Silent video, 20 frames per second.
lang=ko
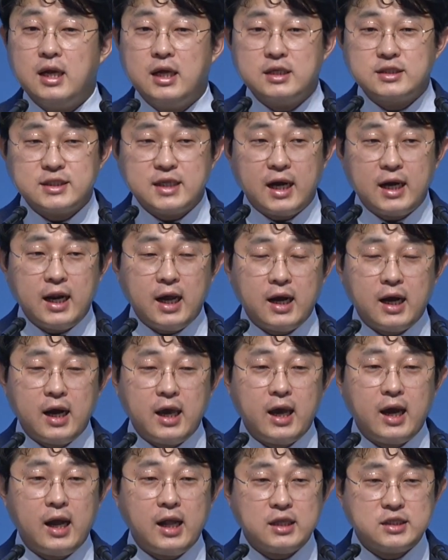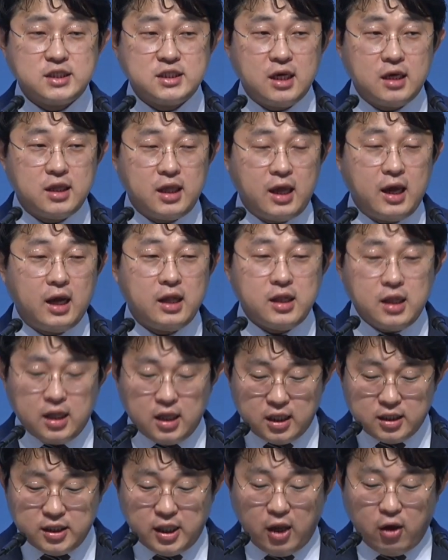살아가야 할지에 대한
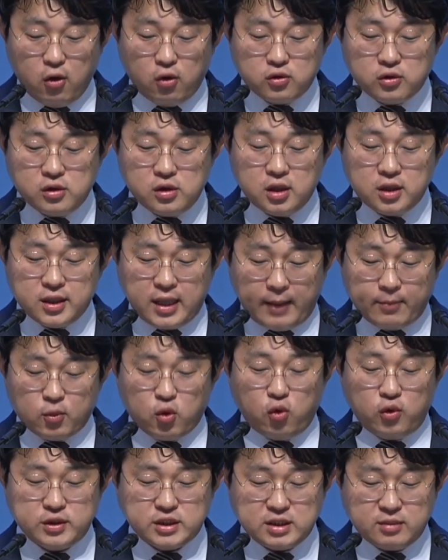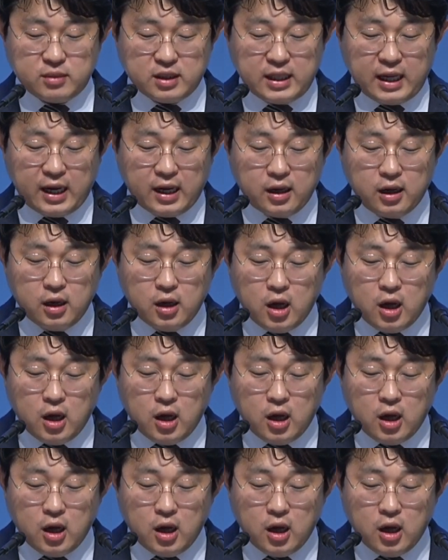내용을 담고 있습니다.